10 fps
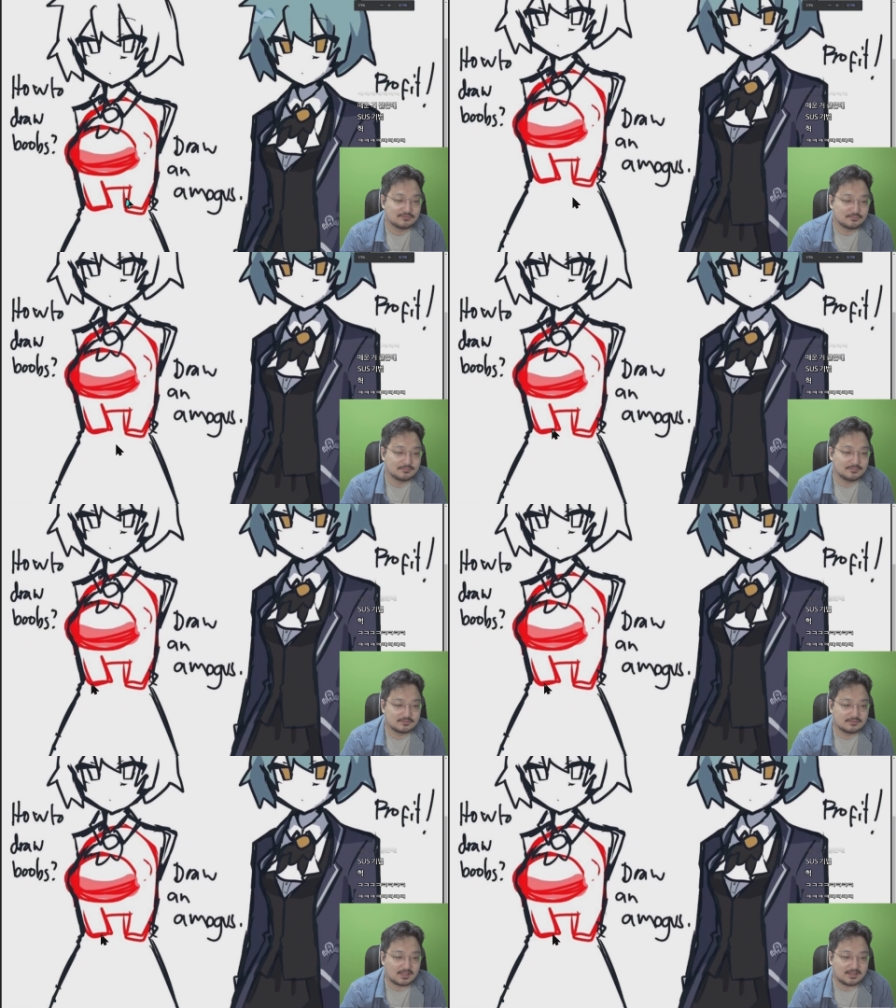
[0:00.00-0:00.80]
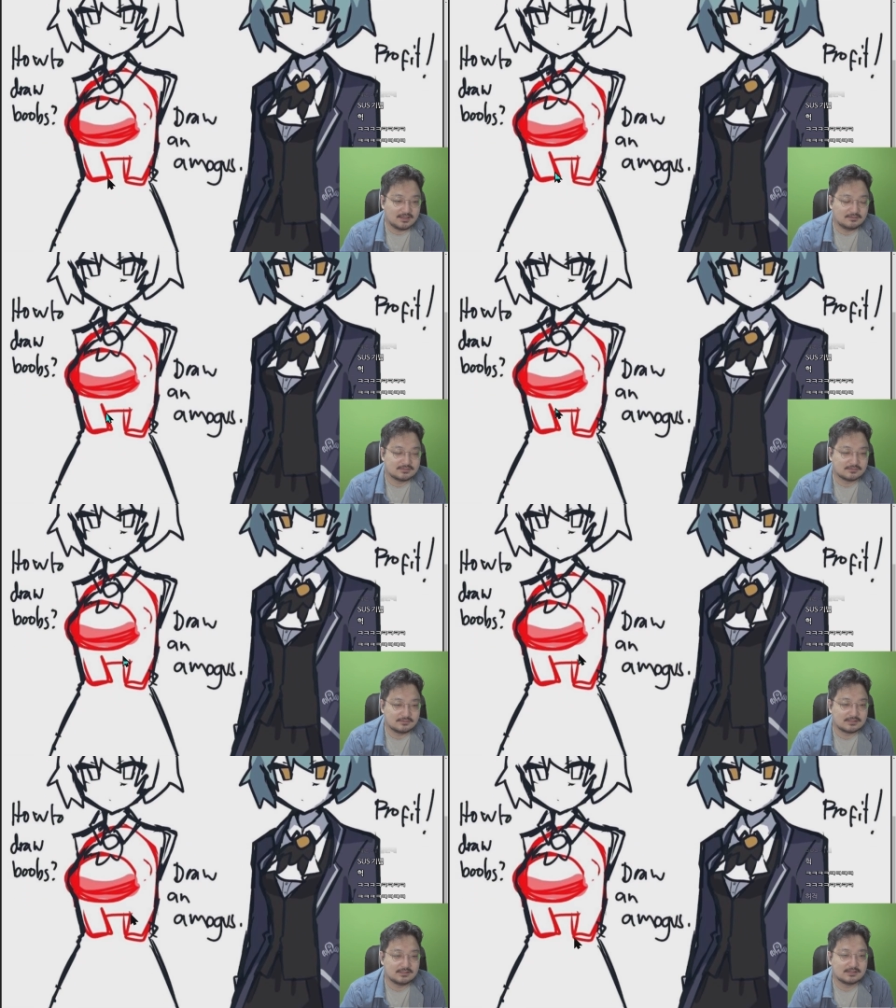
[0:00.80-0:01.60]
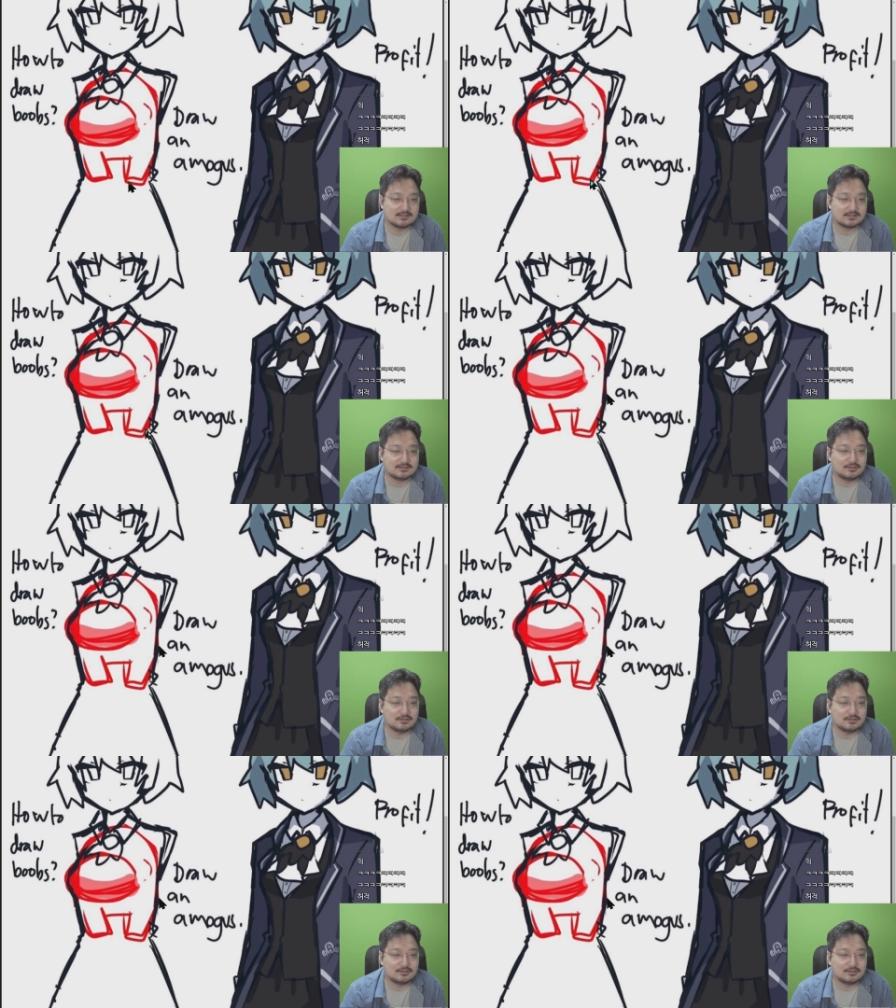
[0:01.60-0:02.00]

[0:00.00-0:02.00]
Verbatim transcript: 좀 다리가 이리 어 그냥 그냥 끼워